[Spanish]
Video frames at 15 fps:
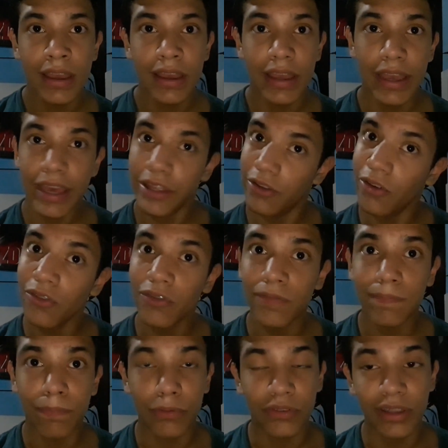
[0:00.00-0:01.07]
Ellos,
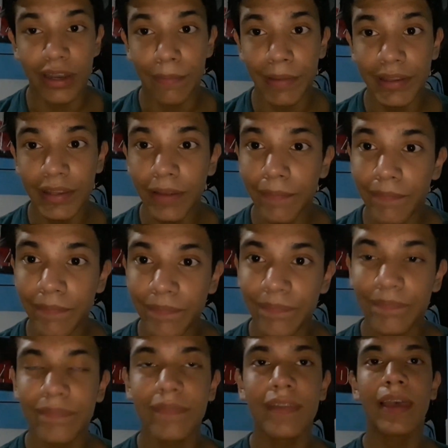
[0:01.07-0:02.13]
posiblemente,
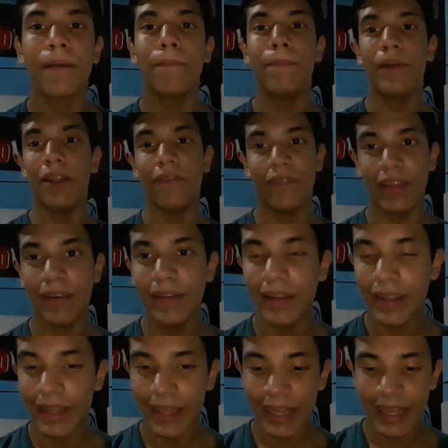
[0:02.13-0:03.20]
pero en fin.
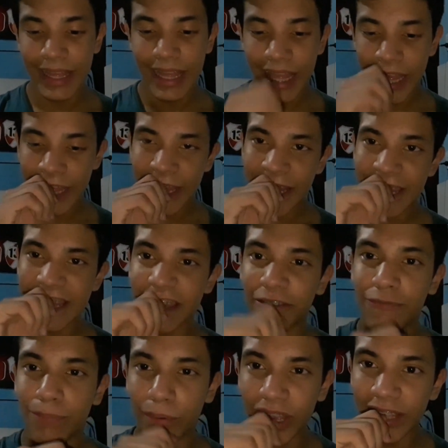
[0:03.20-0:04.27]
Y
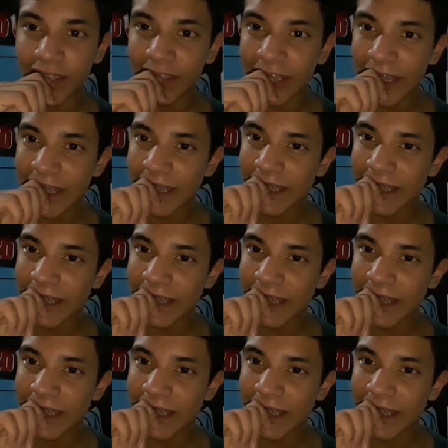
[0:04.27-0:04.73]
después...